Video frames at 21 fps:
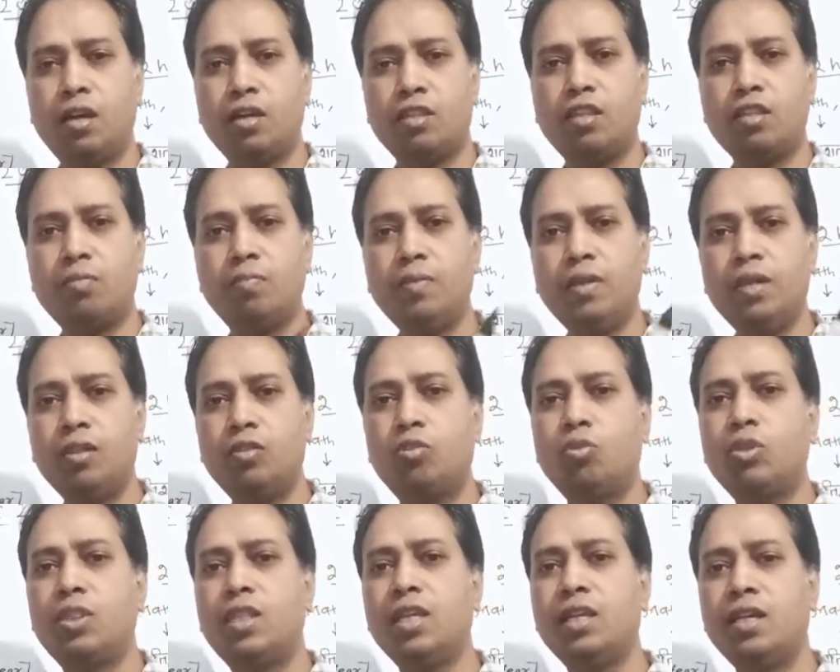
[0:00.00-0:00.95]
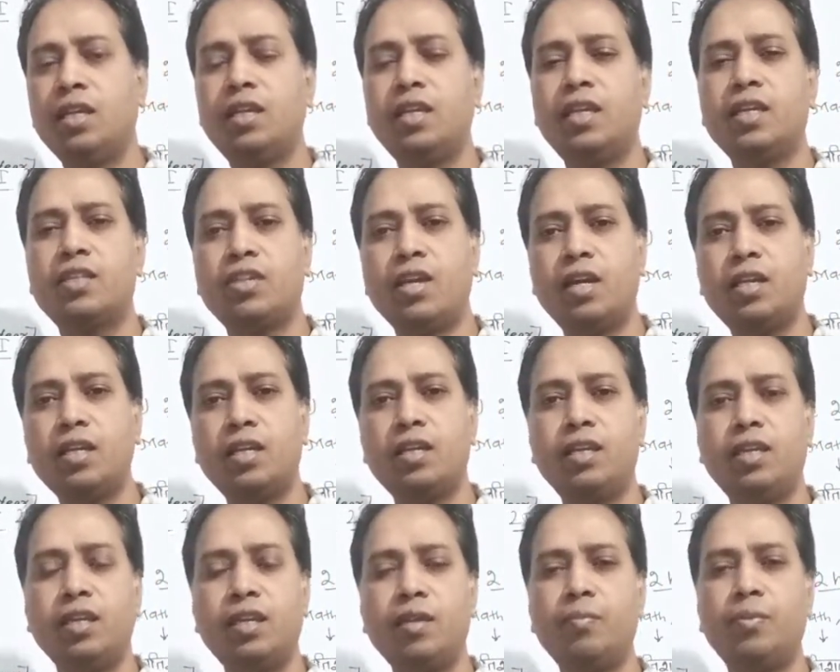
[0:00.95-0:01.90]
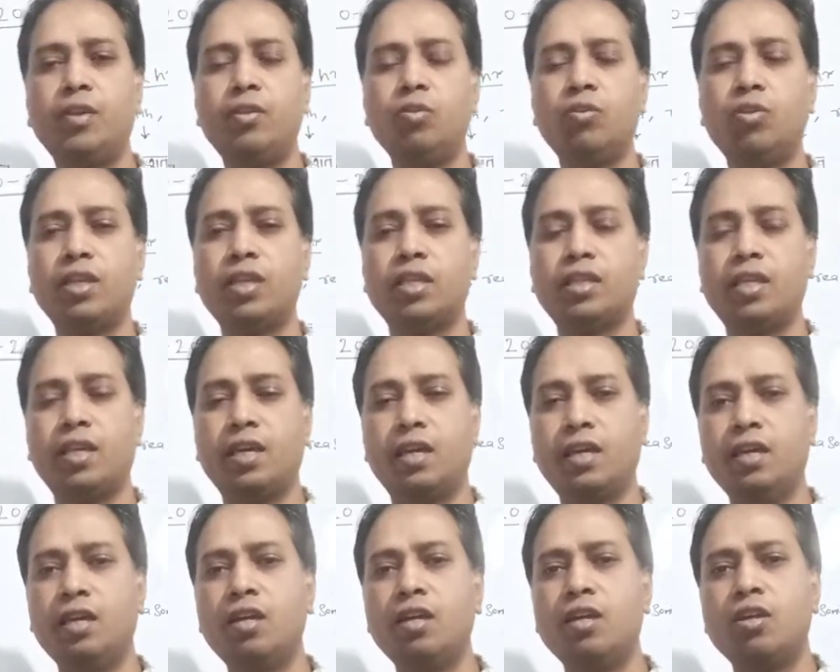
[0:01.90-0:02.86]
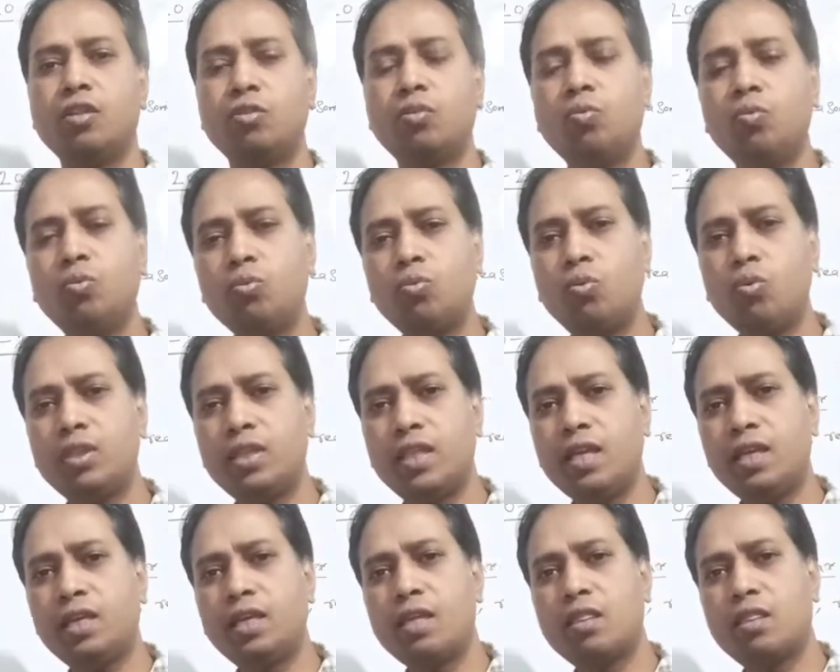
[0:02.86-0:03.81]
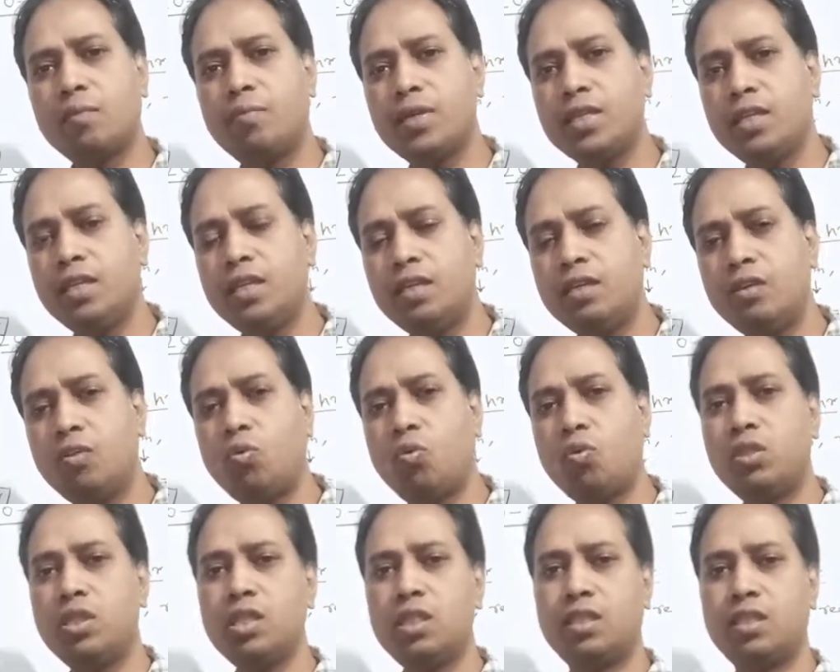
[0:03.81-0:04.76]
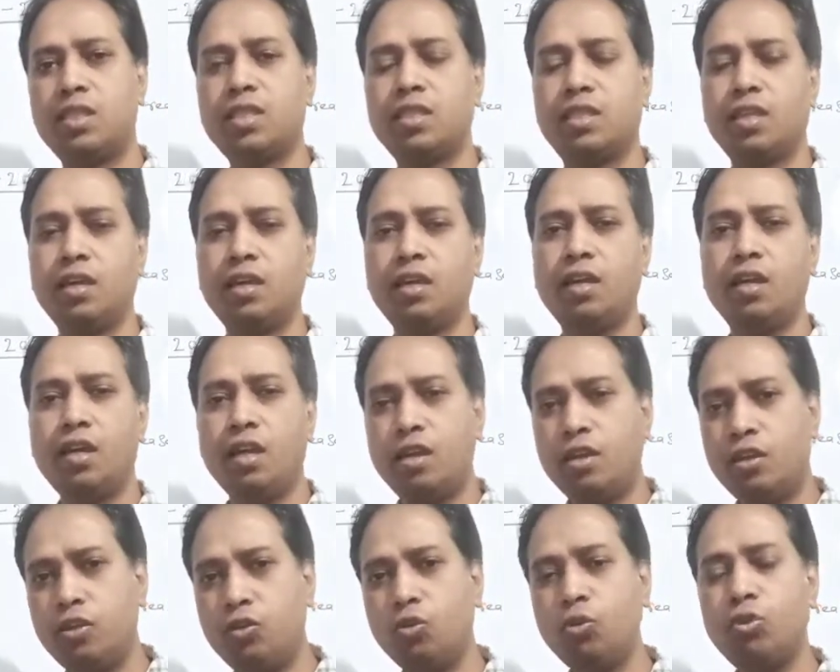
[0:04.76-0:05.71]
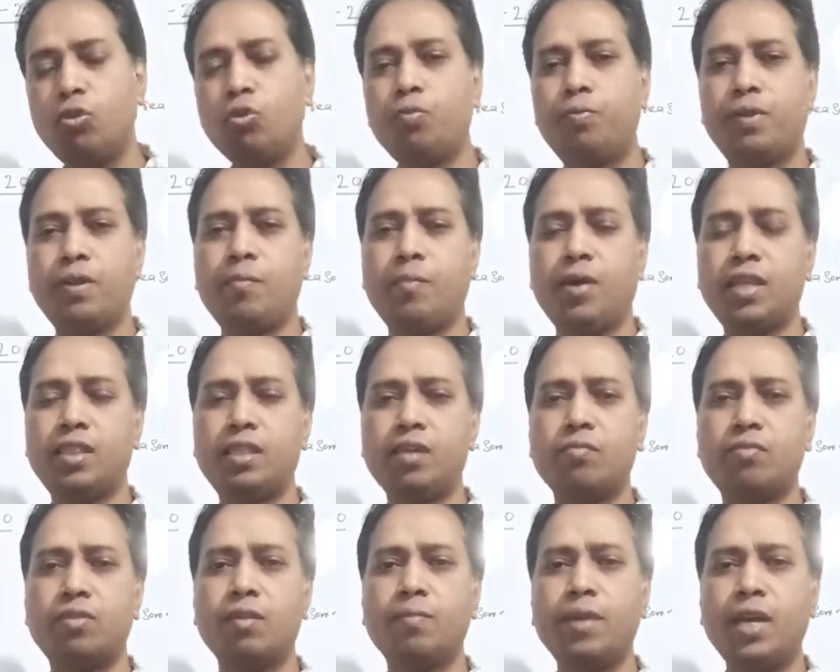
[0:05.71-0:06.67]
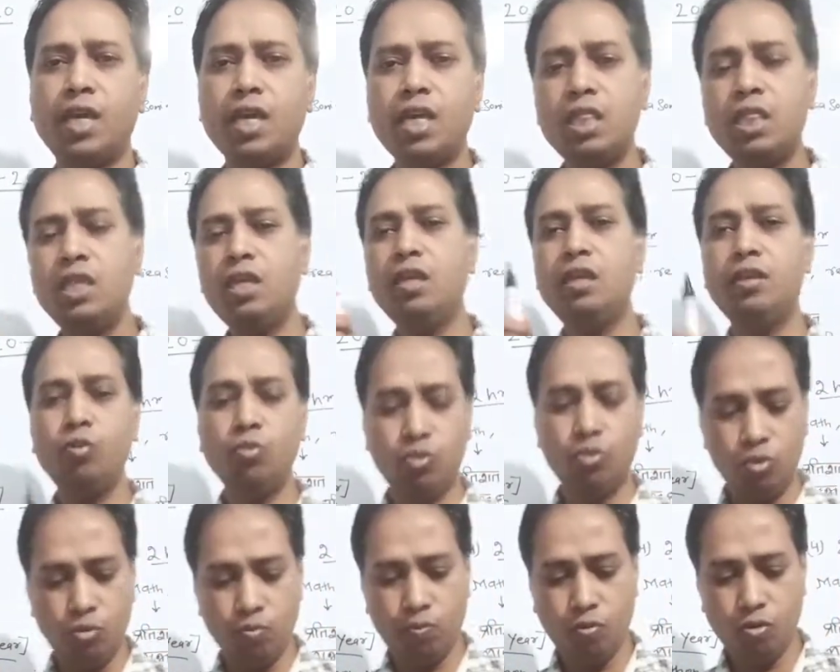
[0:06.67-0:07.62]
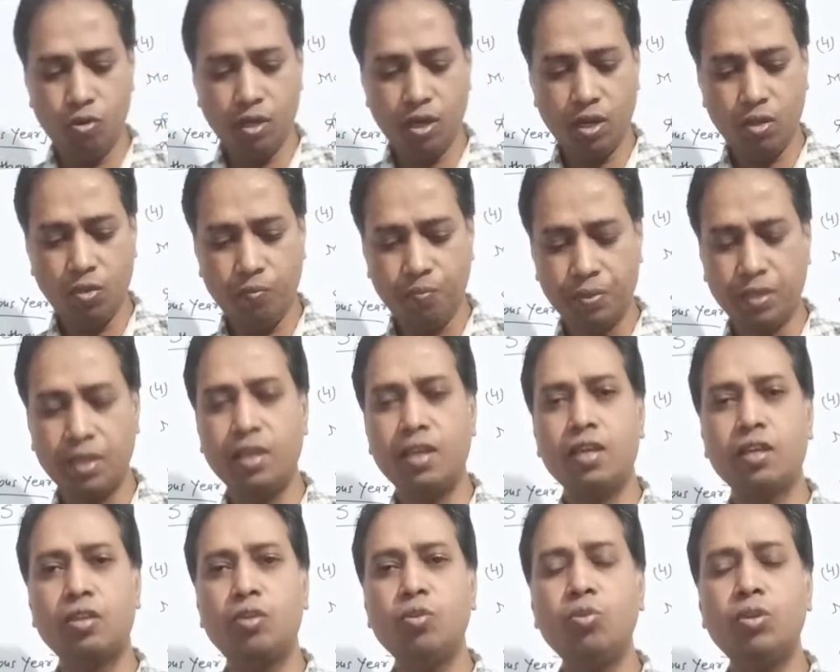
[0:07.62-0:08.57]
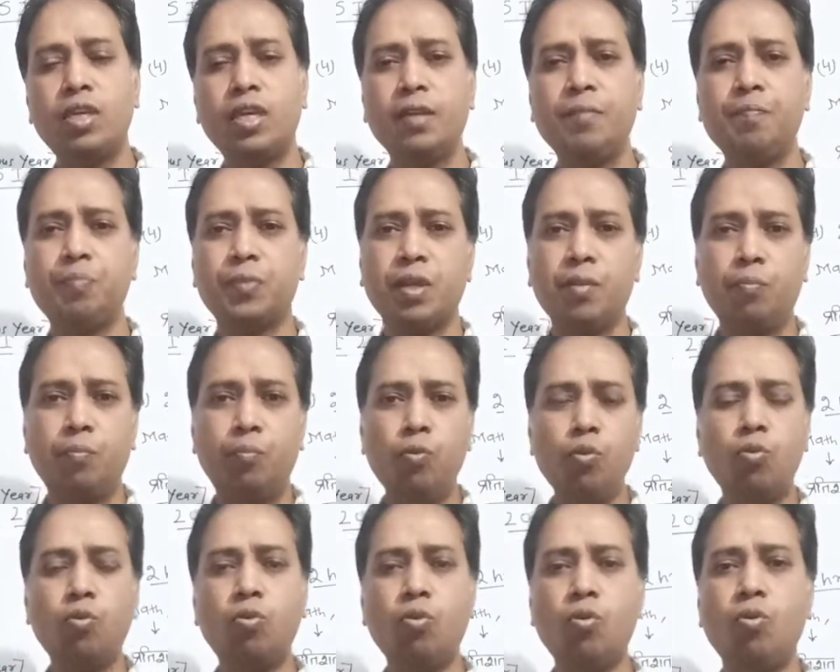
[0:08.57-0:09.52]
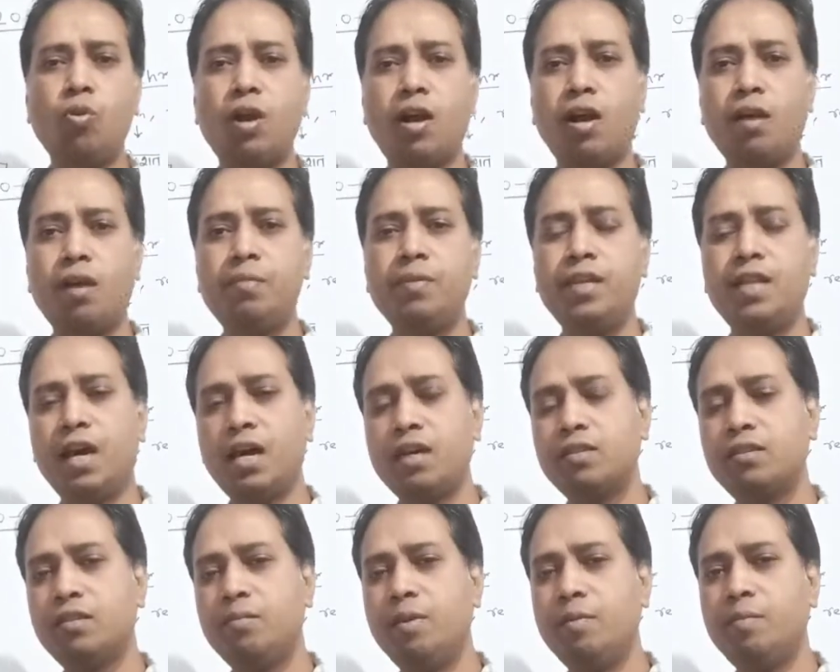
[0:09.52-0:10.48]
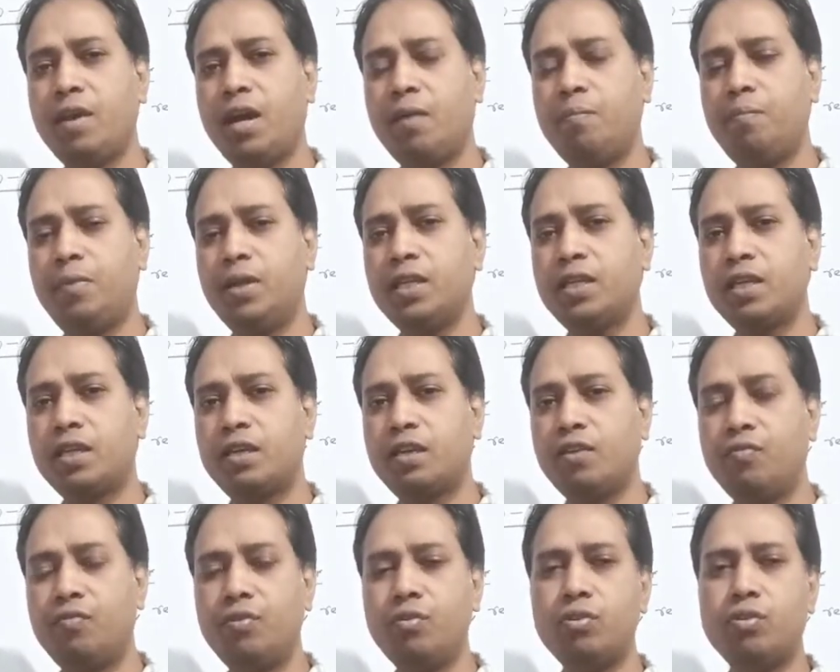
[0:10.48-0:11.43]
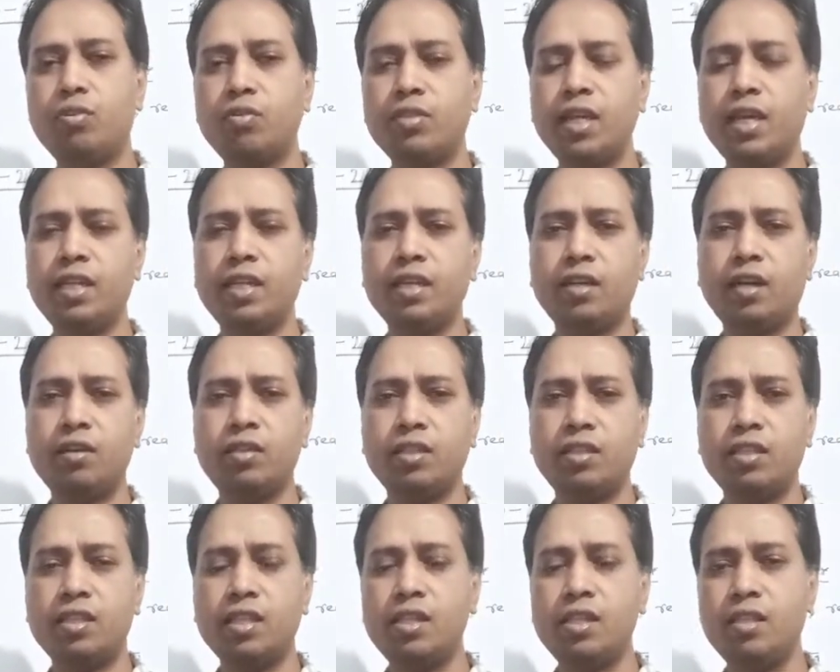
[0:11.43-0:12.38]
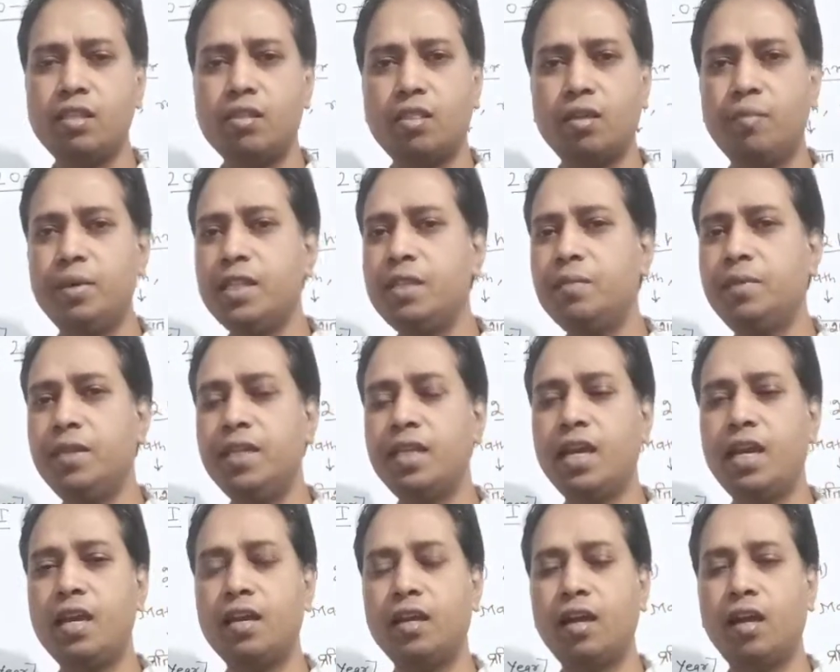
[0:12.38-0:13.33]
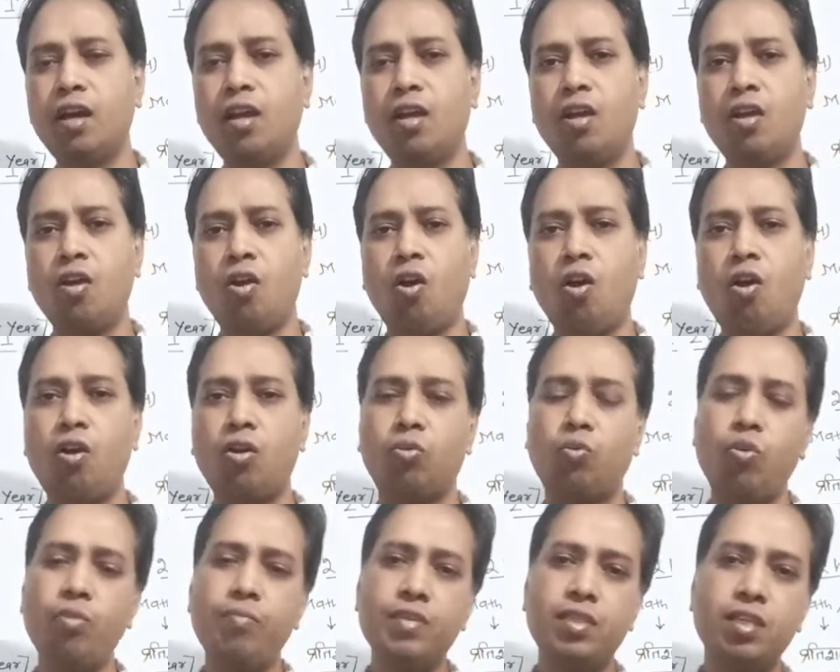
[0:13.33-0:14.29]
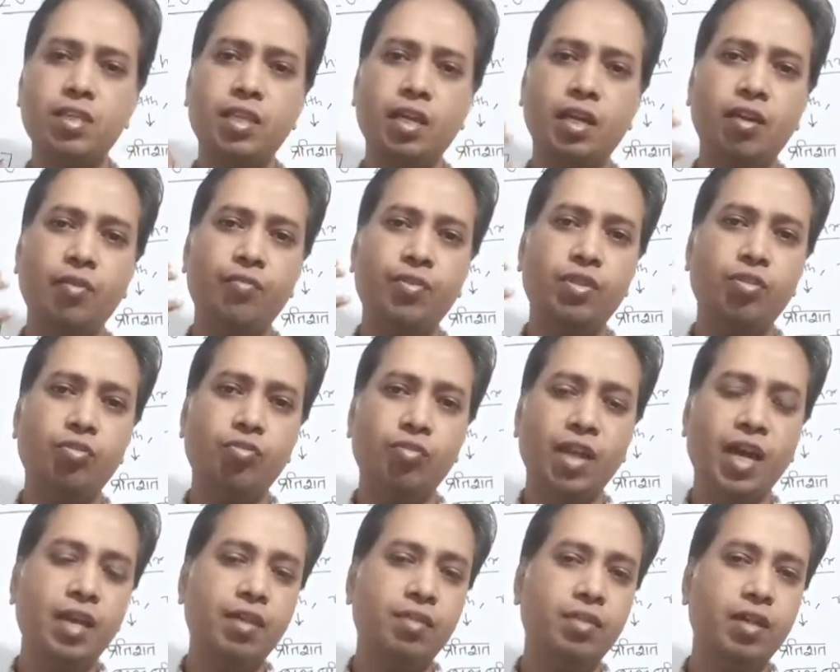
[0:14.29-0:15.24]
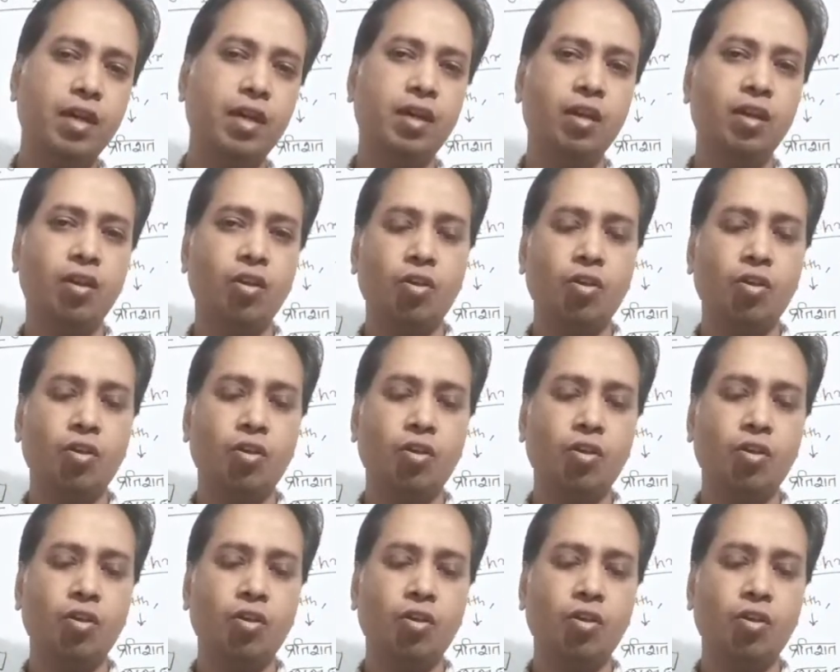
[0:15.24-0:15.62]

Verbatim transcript: जिसमें दो तीन घंटे चार घंटे के वीडियो रहते हैं तो उनको देख के समझने की कोशिश कीजिए यूट्यूब के माध्यम से मैं इसलिए यूट्यूब बोल रहा हूँ क्योंकि बुक को अभी लास्ट समय में आप पढ़ के कंफ्यूज हो जाइएगा तो जल्दी समझ में नहीं आएगा और कोई भी चीज़ अगर विजुलाइज है